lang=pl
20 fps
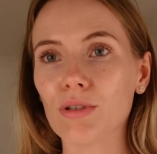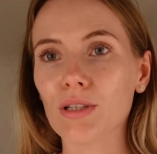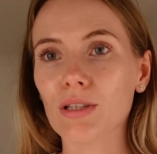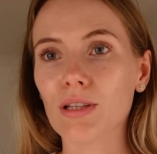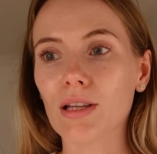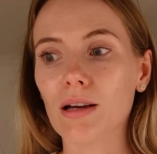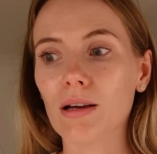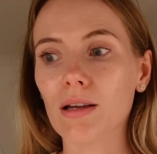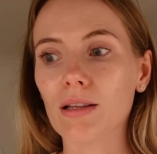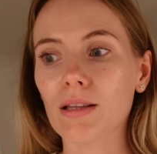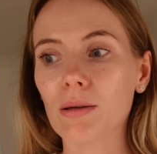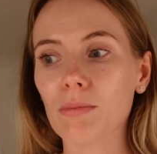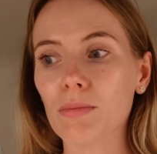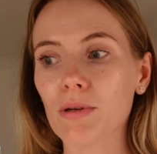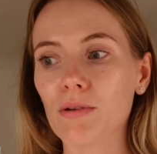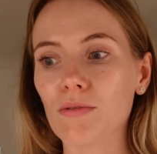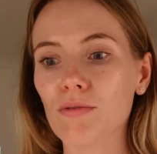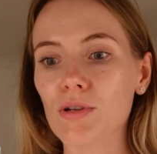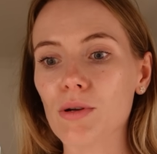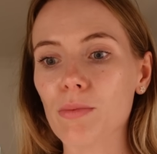ta, te
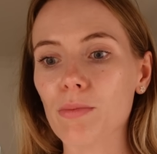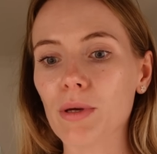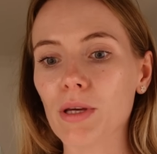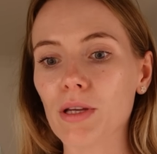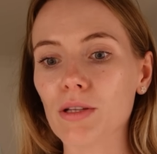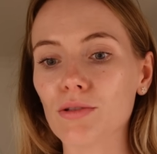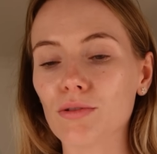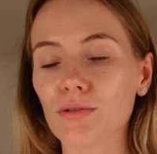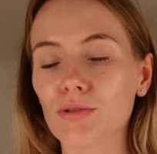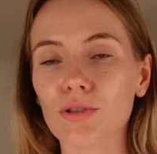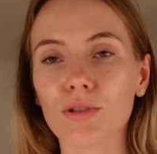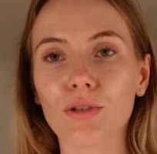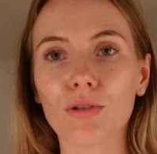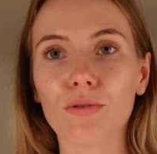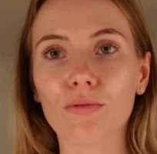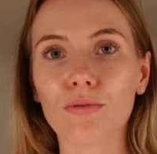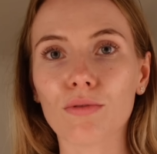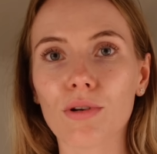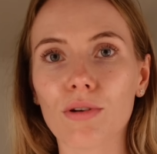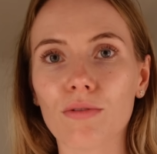pierwsze pięć
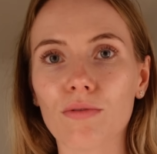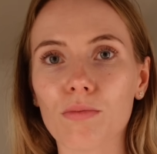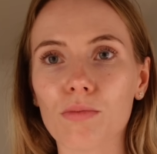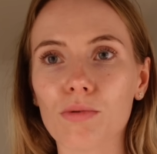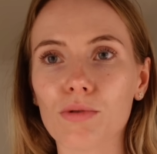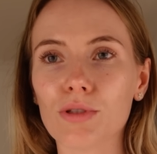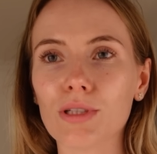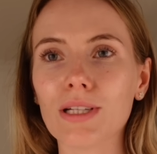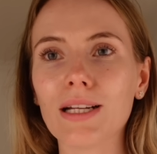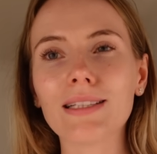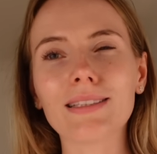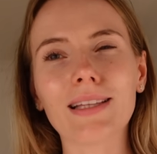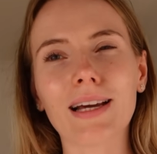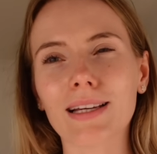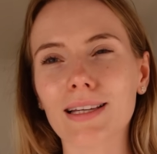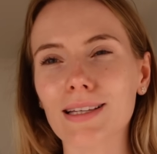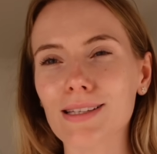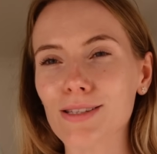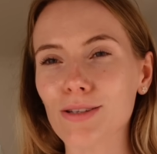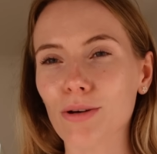odcinków, które wypuścili,
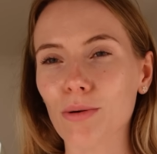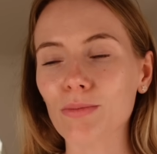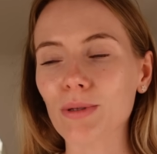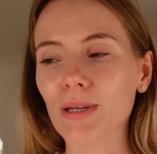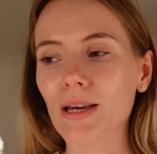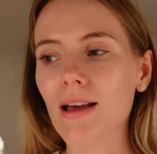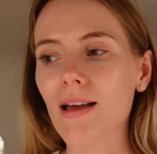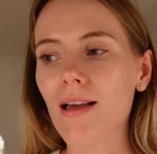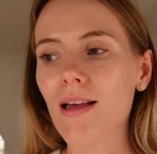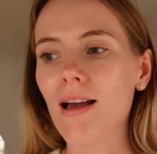takie sobie,